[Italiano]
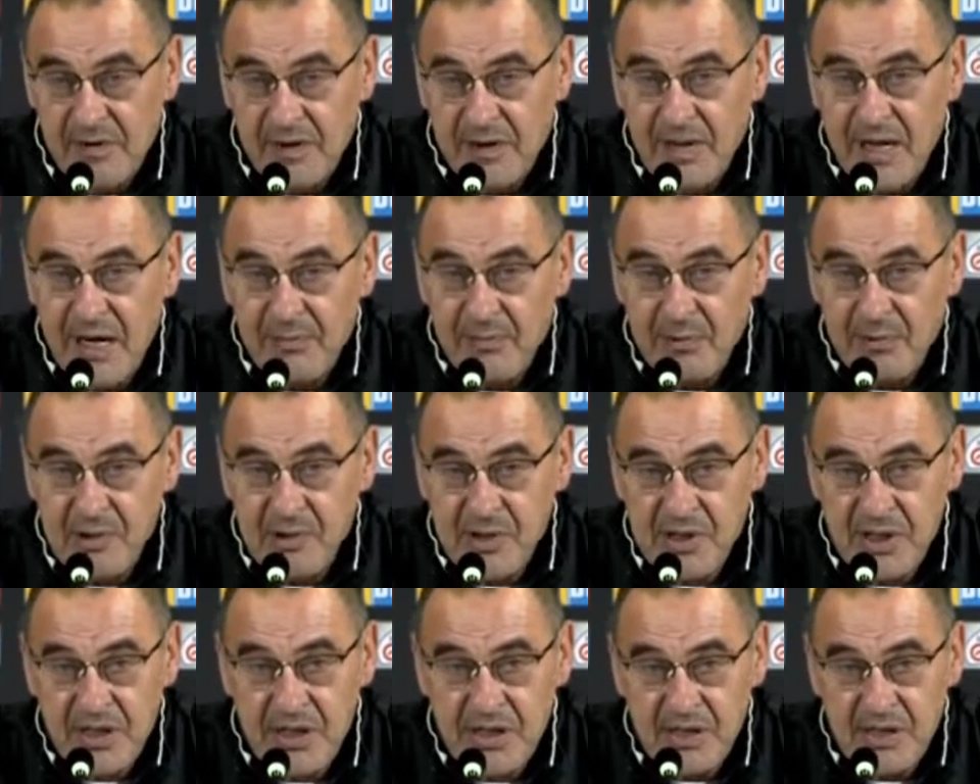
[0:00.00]
vediamo
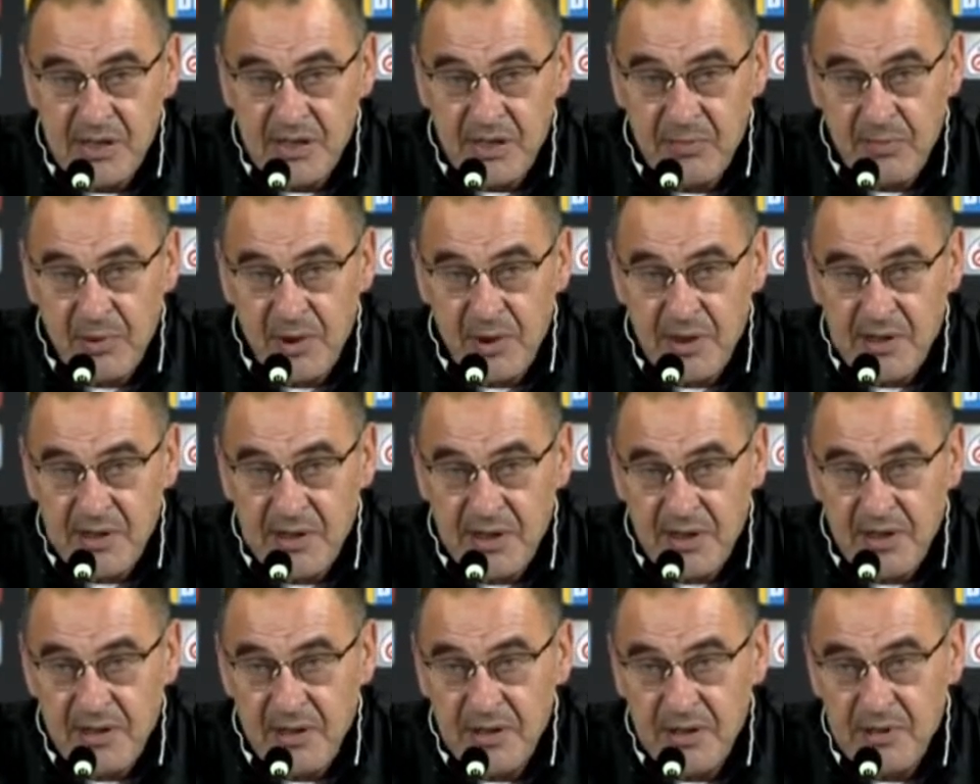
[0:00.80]
se, se, può
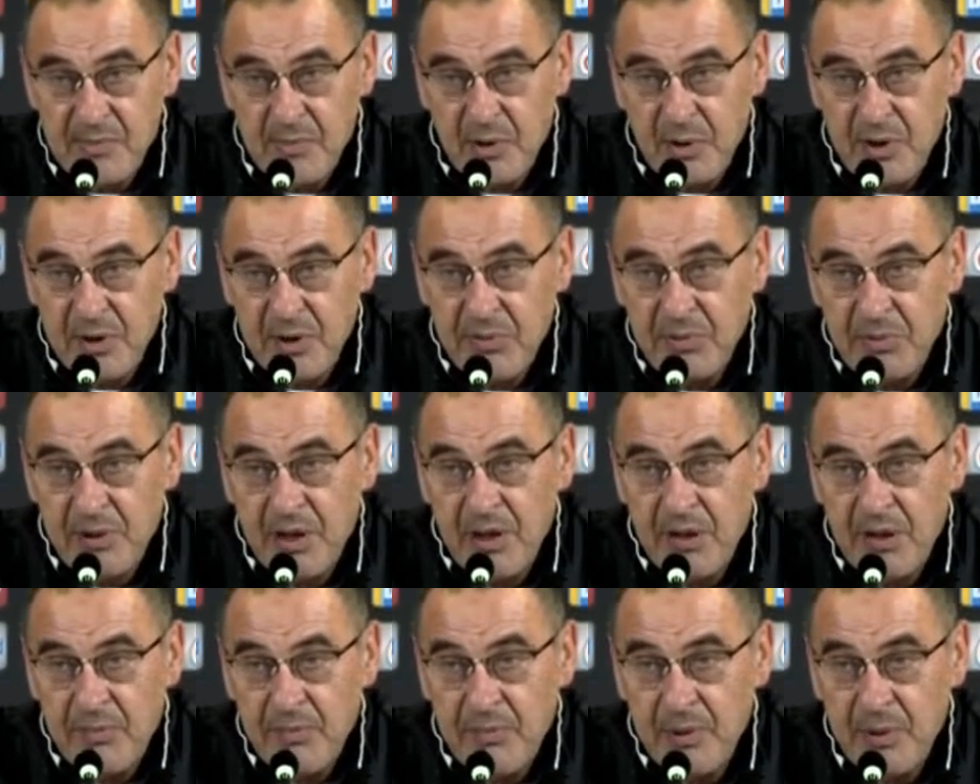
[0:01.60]
essere
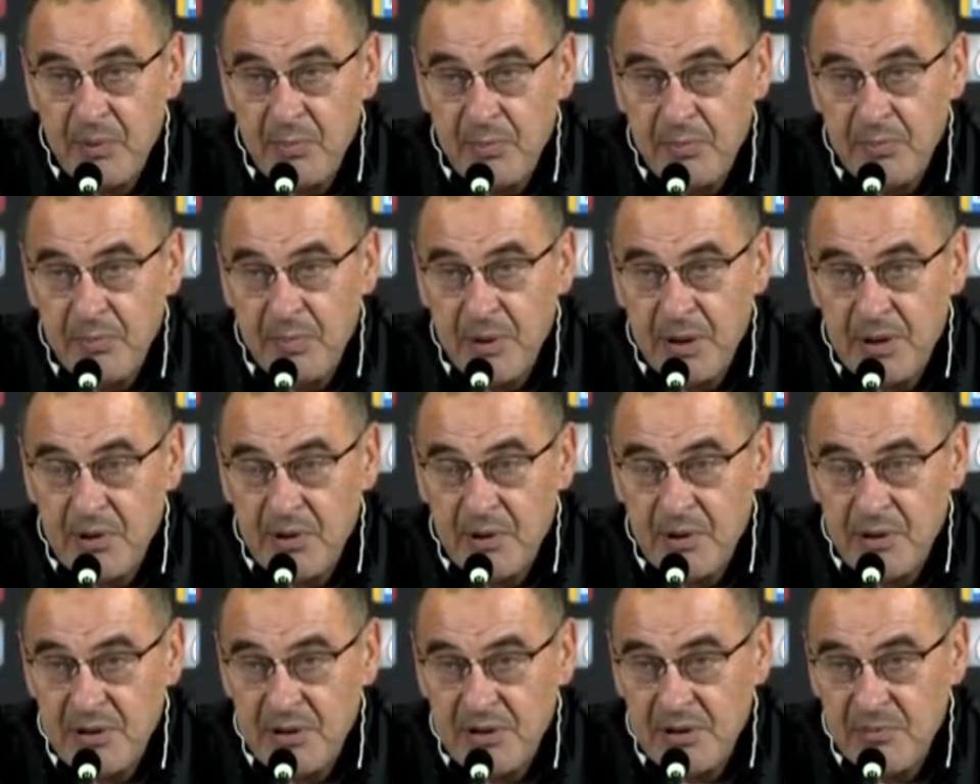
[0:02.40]
disponibile per un
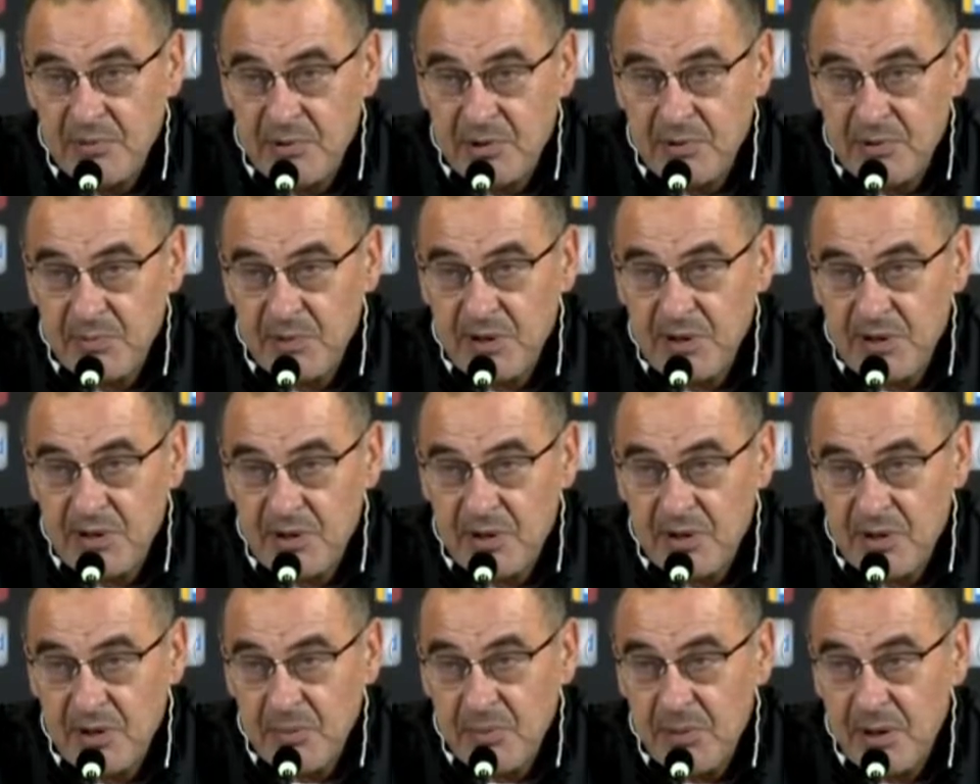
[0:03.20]
piccolissimo
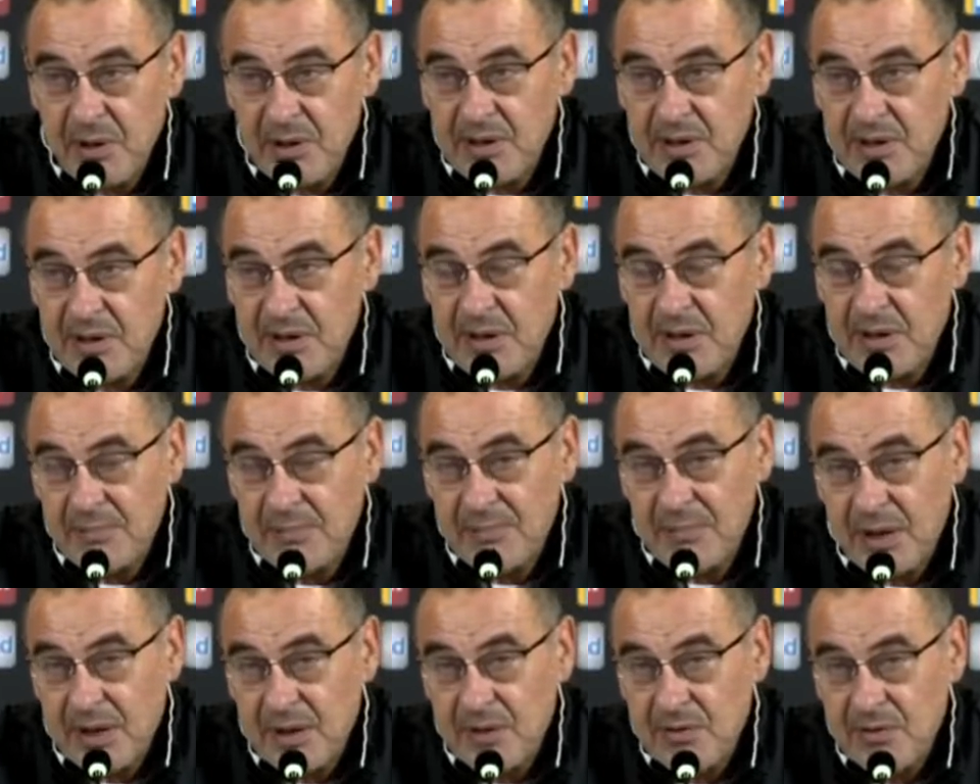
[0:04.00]
spezzone di
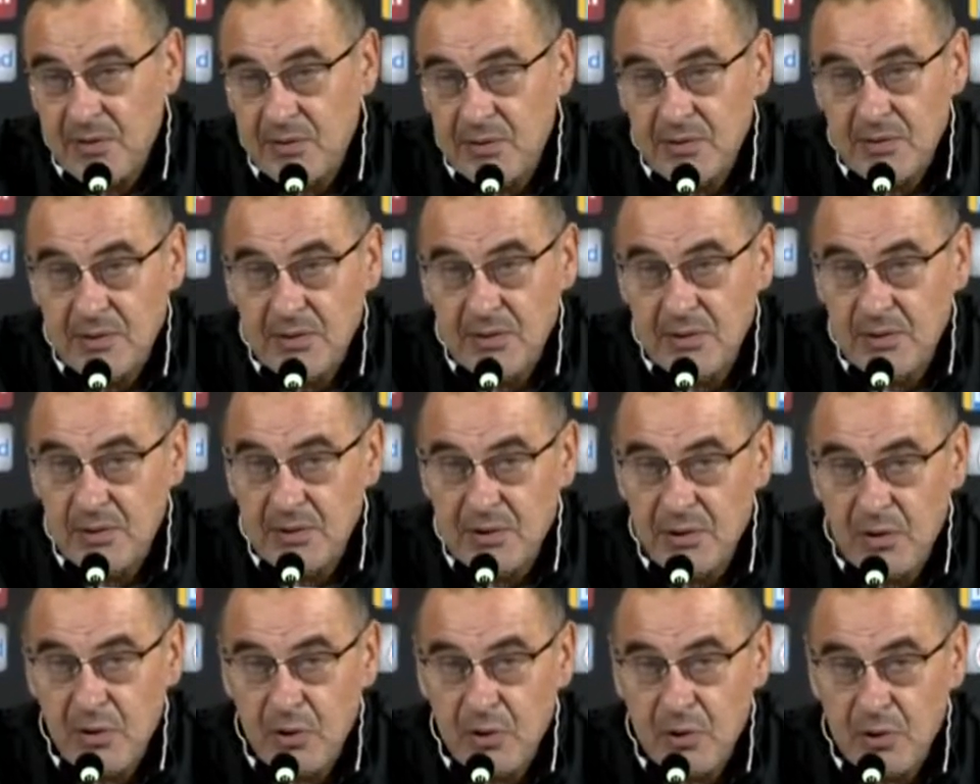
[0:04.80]
partita, ma
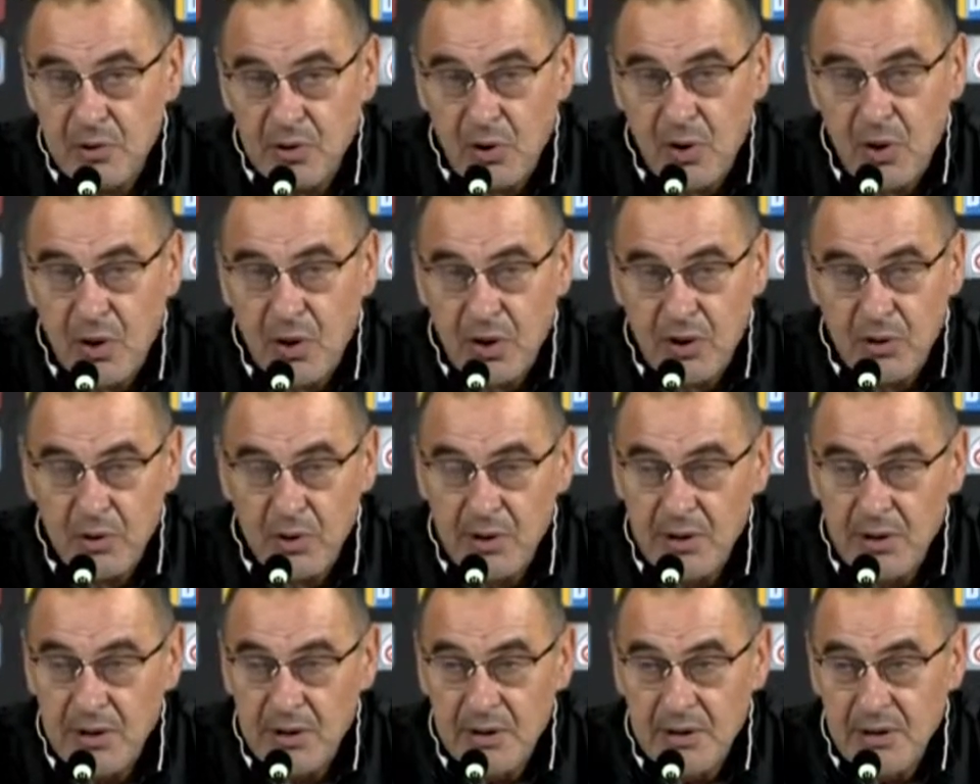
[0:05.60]
non lo so
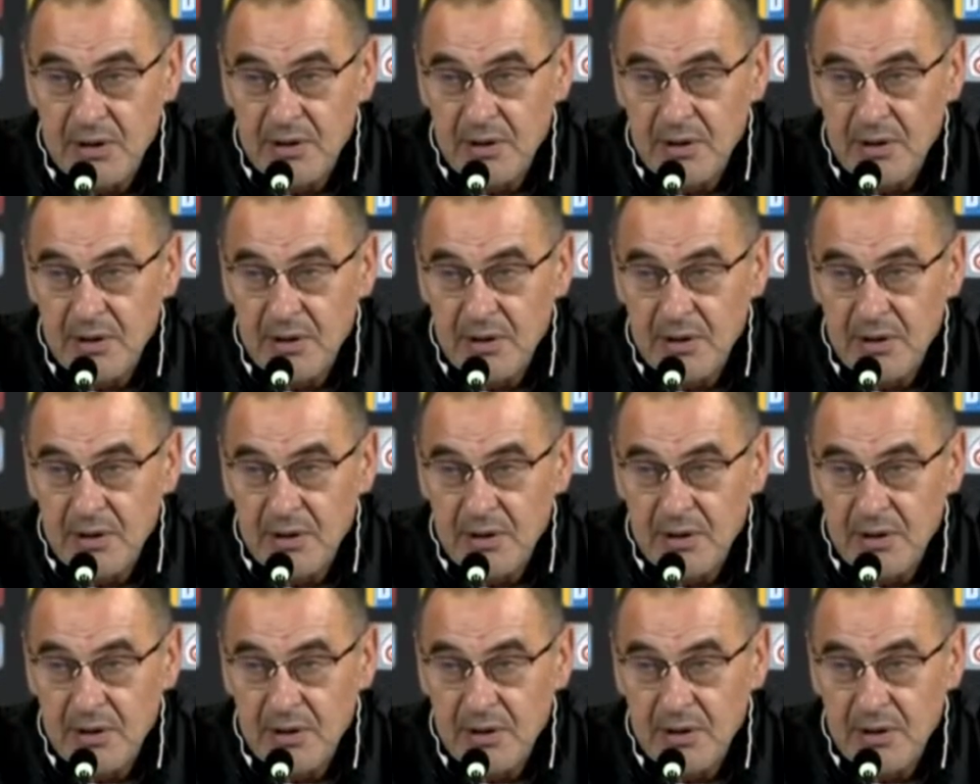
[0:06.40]
ancora.